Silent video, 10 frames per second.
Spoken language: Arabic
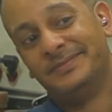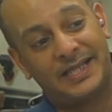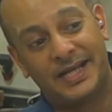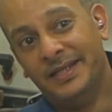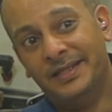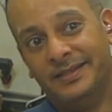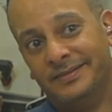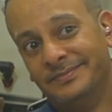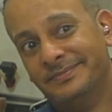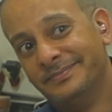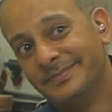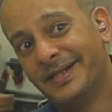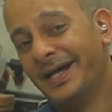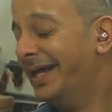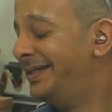تراني
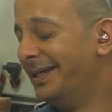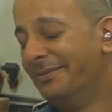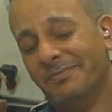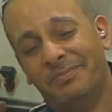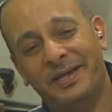قسما